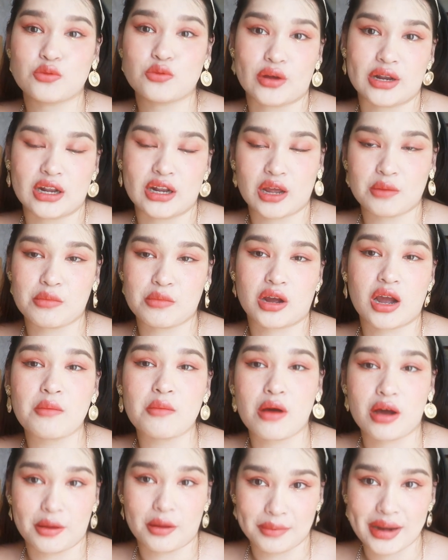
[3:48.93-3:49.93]
สวยแล้วก็มันก็
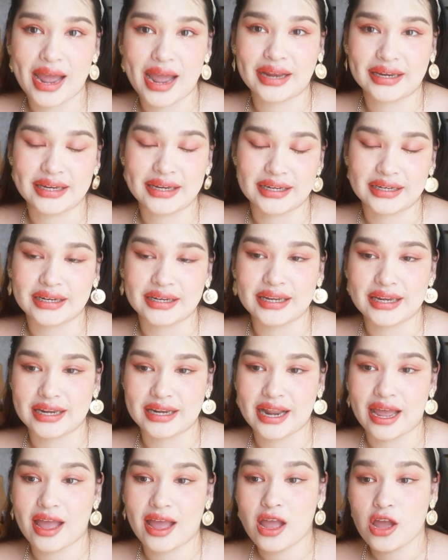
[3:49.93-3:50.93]
เหมาะกับหน้าขิงดี
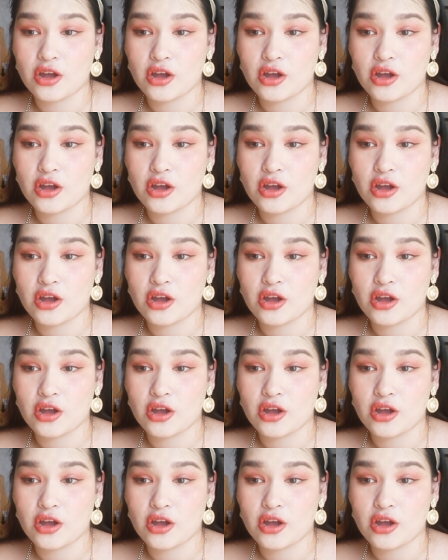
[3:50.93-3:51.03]
นะ